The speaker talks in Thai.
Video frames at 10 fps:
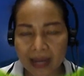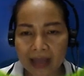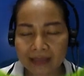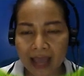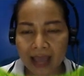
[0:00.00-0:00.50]
กรา
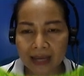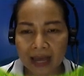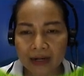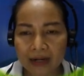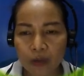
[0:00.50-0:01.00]
ชต่าง
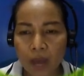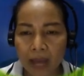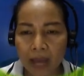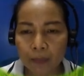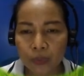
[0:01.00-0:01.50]
กันระห
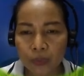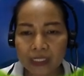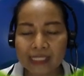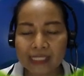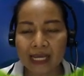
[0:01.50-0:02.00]
ว่างพุทธ
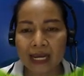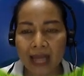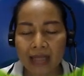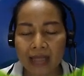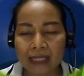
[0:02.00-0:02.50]
ศัก
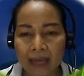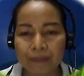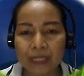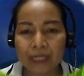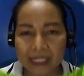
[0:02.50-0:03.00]
ราชกับ
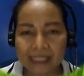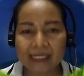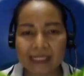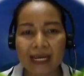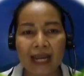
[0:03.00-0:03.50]
คริส
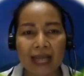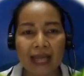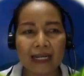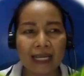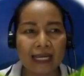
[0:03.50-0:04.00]
ต์ศักรา
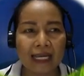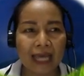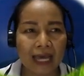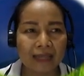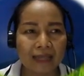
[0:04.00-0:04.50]
ชนั่นเอง
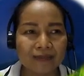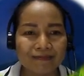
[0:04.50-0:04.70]
ค่ะ